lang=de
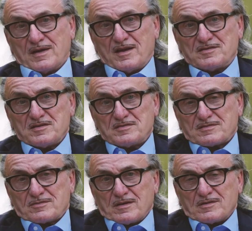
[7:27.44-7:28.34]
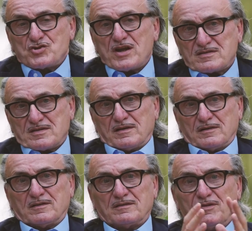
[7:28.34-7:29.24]
es ist
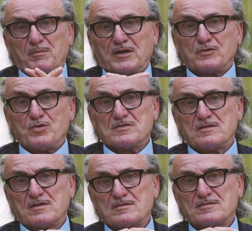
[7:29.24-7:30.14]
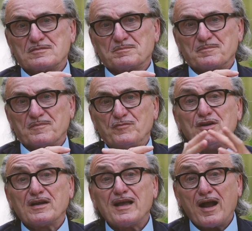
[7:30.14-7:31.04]
Schicksal, wenn man Künstler ist. Wie
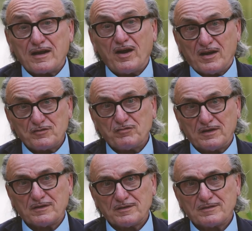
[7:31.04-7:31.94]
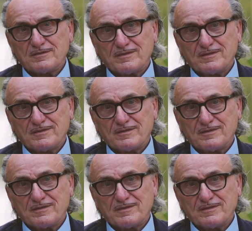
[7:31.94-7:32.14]
eine Krankheit vielleicht.